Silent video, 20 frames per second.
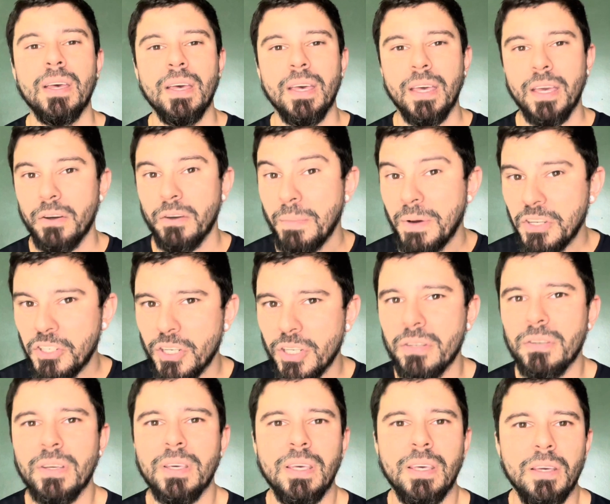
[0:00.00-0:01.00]
Eu imagino
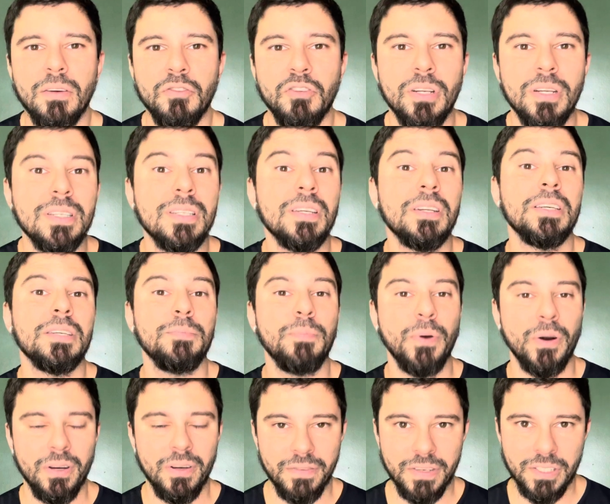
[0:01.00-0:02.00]
que utilizando as
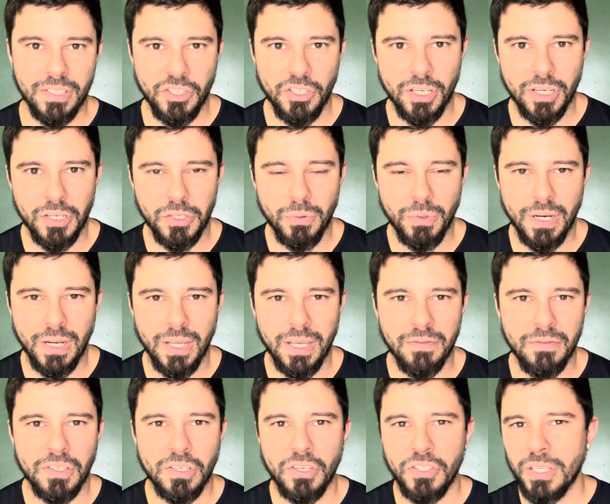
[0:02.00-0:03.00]
provas antigas do Enem,
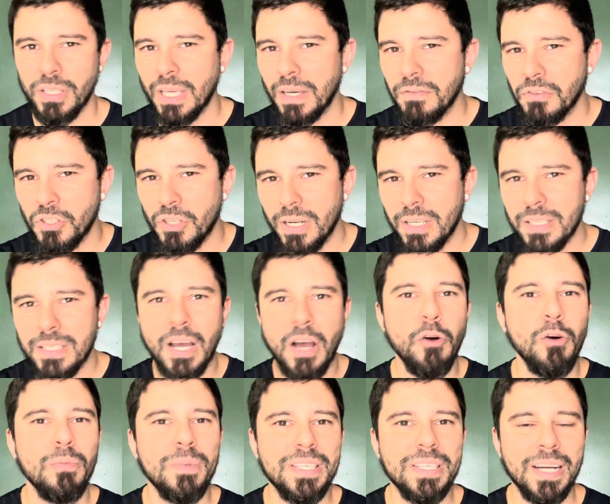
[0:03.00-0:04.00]
você já deve utilizar
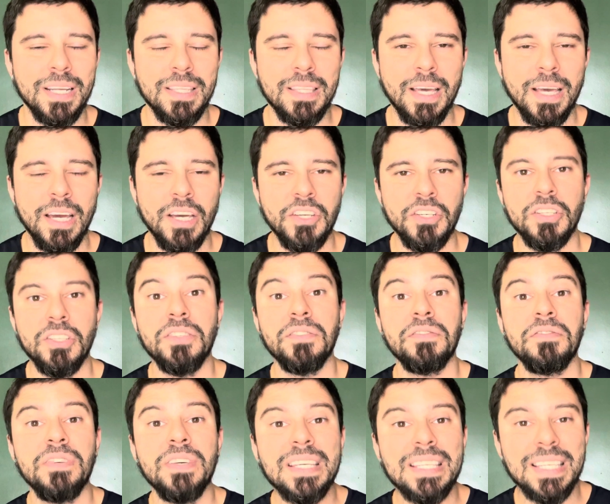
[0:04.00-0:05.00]
alguma estratégia de
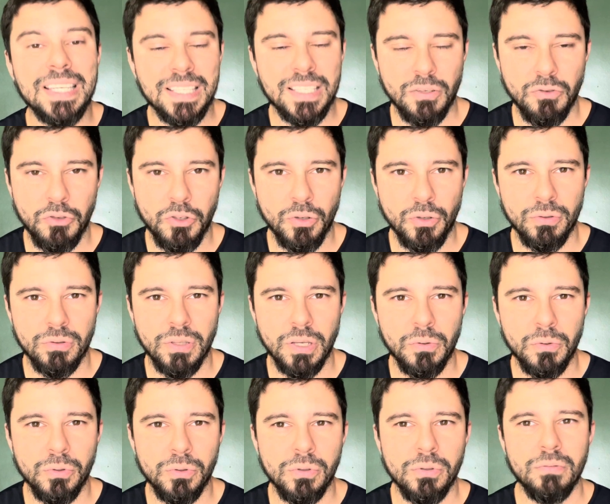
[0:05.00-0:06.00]
fixação de
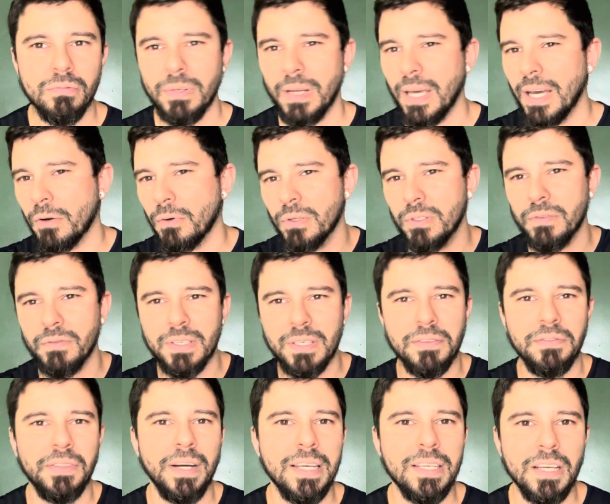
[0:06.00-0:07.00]
conteúdo, né? Quando você
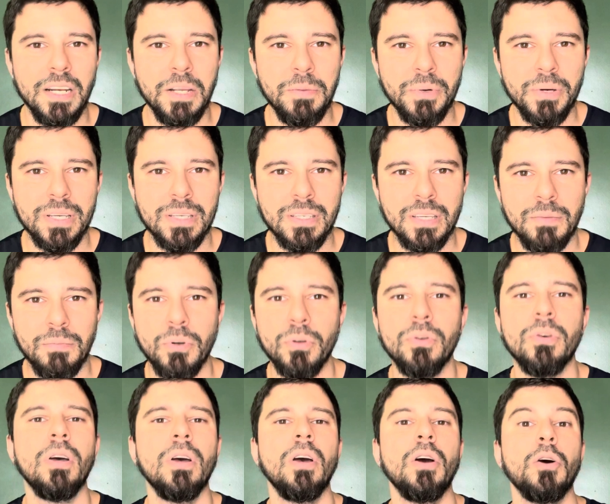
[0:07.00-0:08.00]
faz ali, por exemplo,
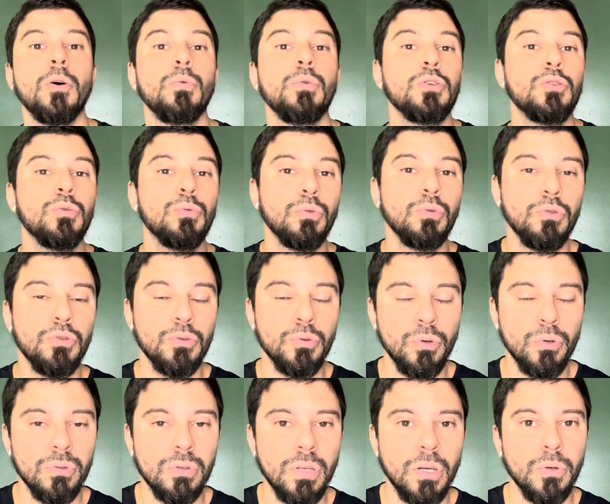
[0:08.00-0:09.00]
o estudo de um
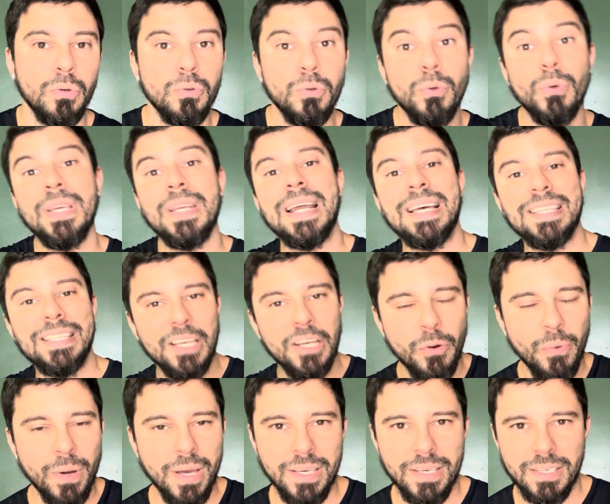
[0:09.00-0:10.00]
conteúdo e na
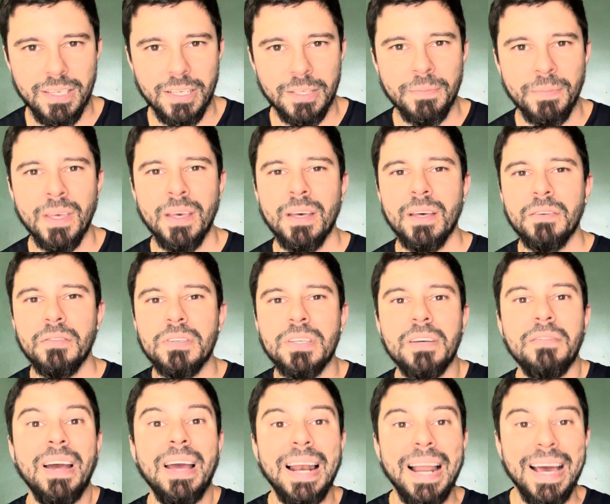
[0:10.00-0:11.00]
sequência você
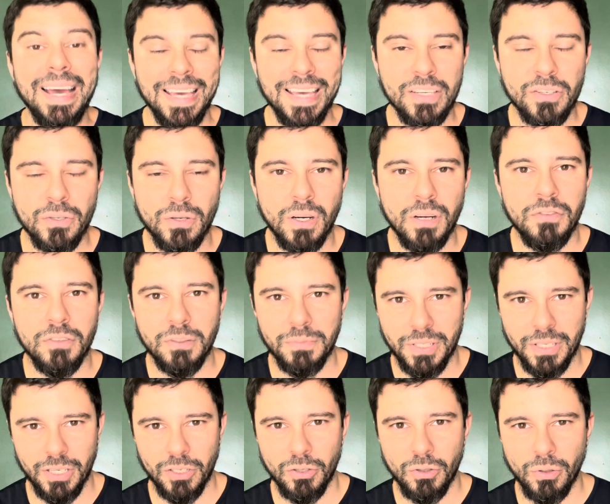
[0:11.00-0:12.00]
vai lá e resolve algumas
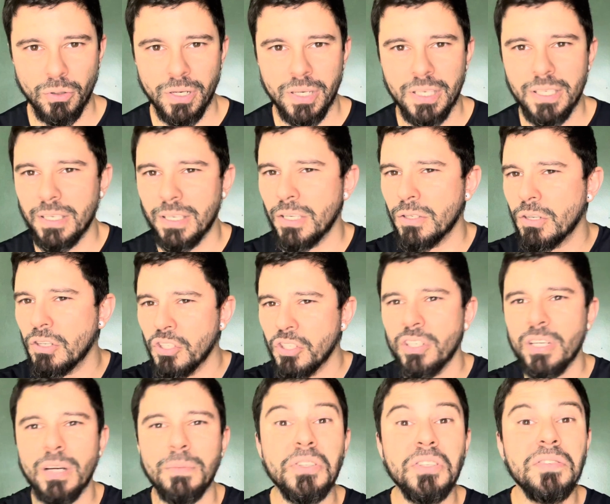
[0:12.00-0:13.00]
questões, isso a gente
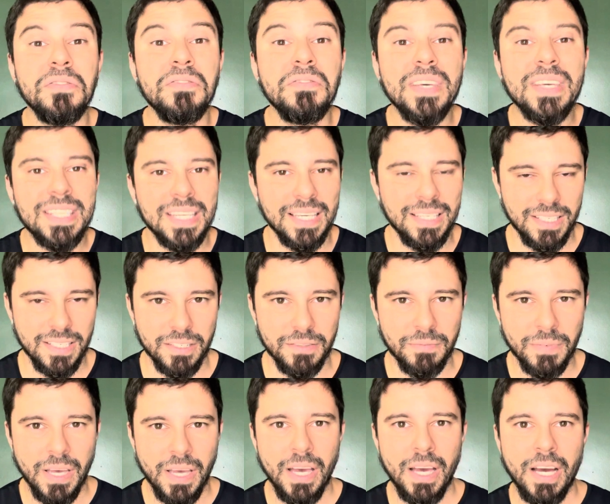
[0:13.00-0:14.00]
chama de fixação
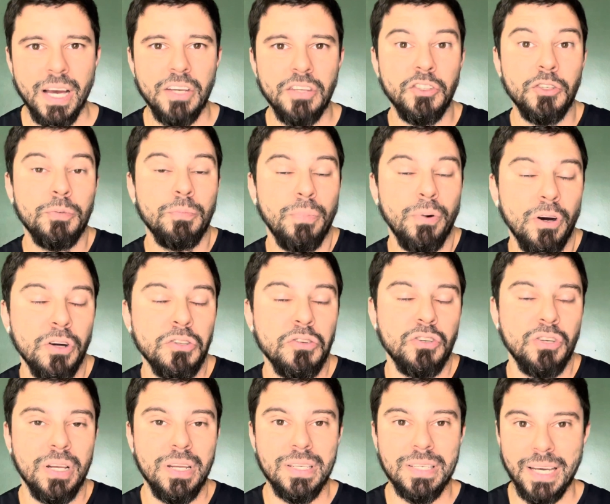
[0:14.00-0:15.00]
a gente pode
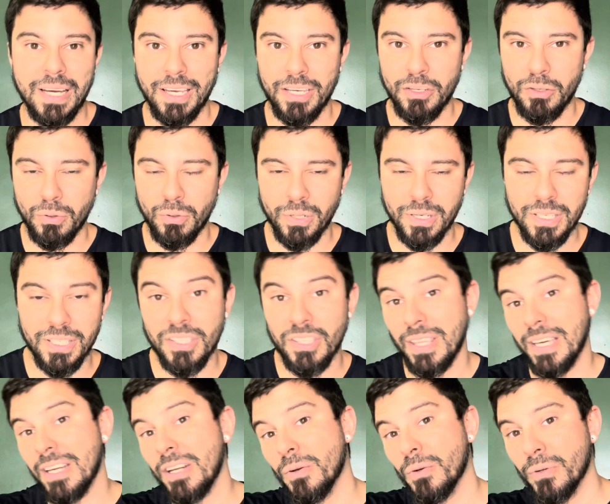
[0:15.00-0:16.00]
utilizar questões
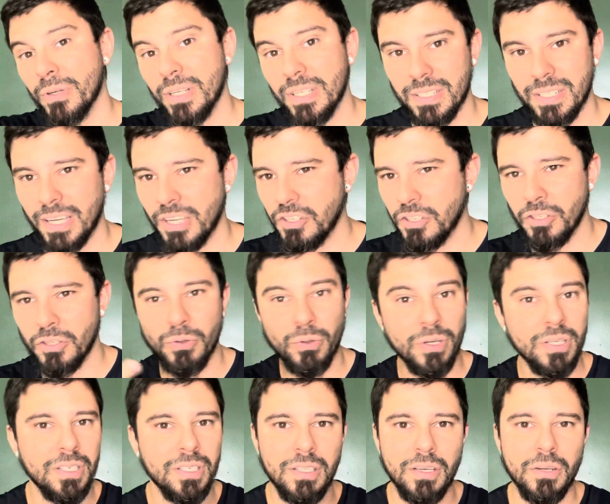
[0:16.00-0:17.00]
anteriores, né, de
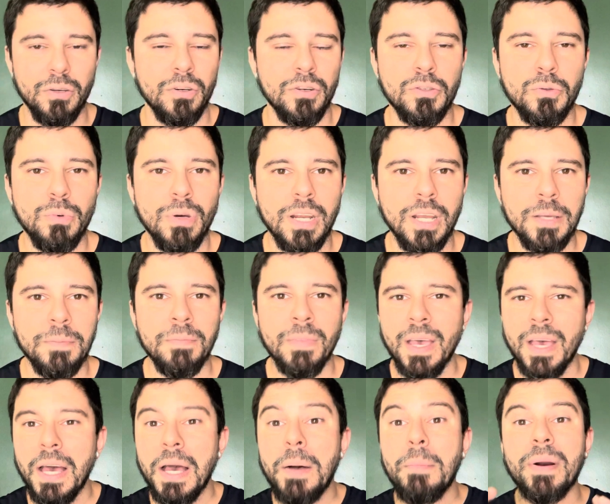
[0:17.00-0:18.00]
edições anteriores do Enem,
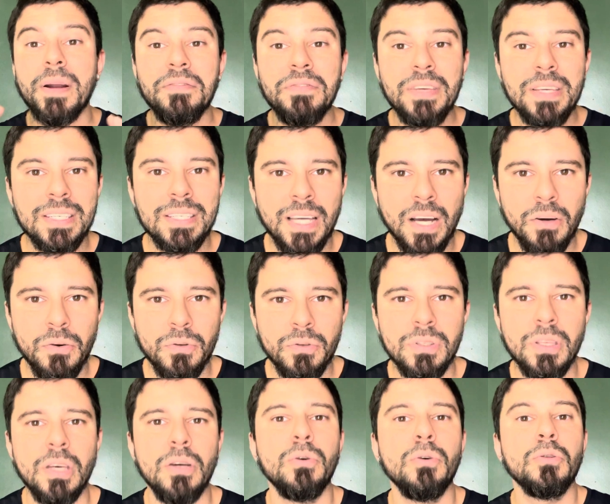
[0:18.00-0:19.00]
para fixar um
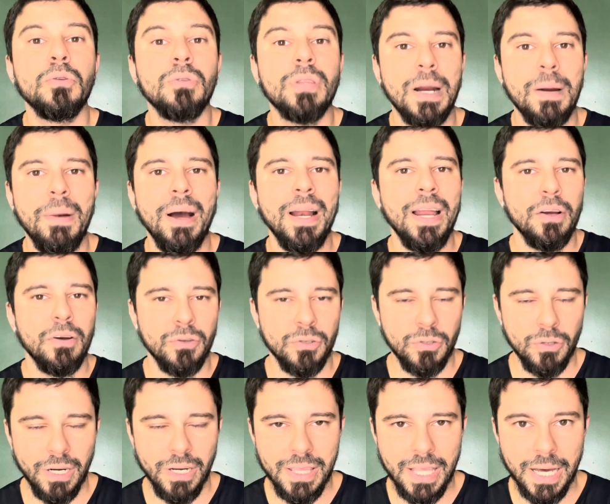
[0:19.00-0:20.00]
conteúdo, trabalhar e
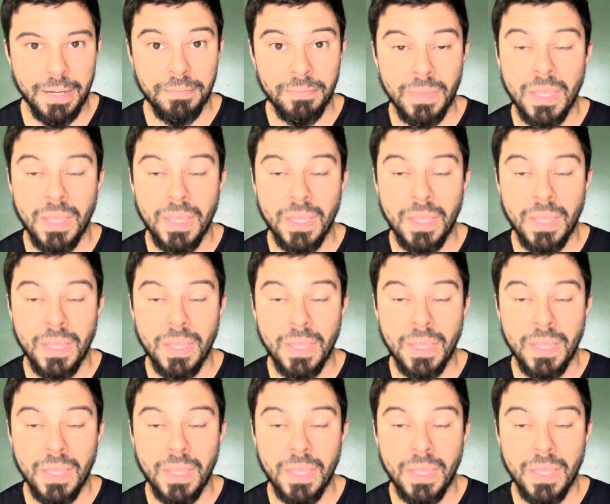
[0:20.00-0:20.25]
consolidar.